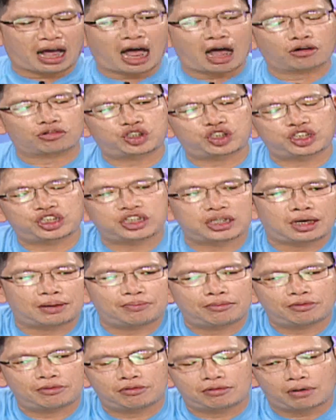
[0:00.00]
泳，好
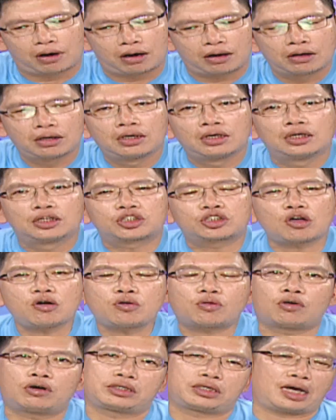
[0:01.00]
羡慕哦。
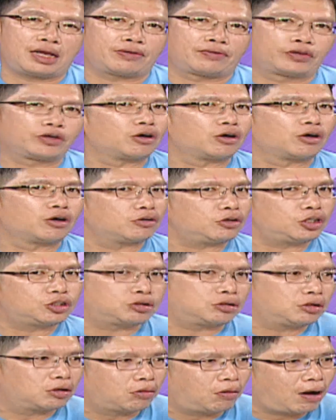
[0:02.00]
中国人有一
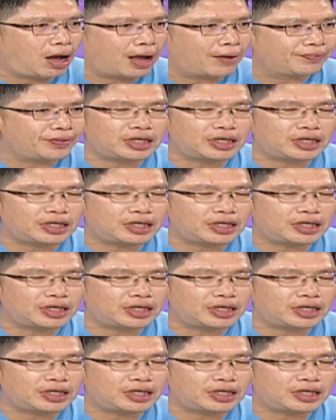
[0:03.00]
句话，